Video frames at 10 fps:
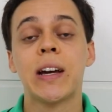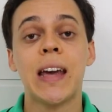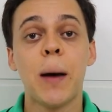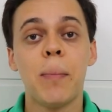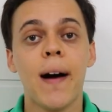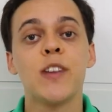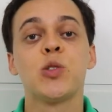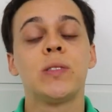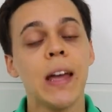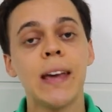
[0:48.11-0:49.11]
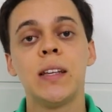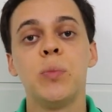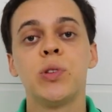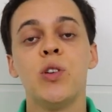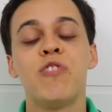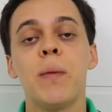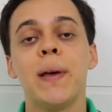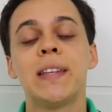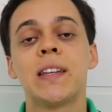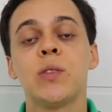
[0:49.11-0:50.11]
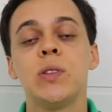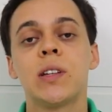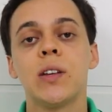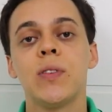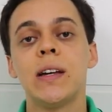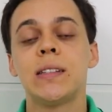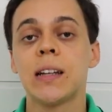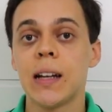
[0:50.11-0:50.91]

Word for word: Aqui abaixo tem esse botão vermelho escrito inscrever-se,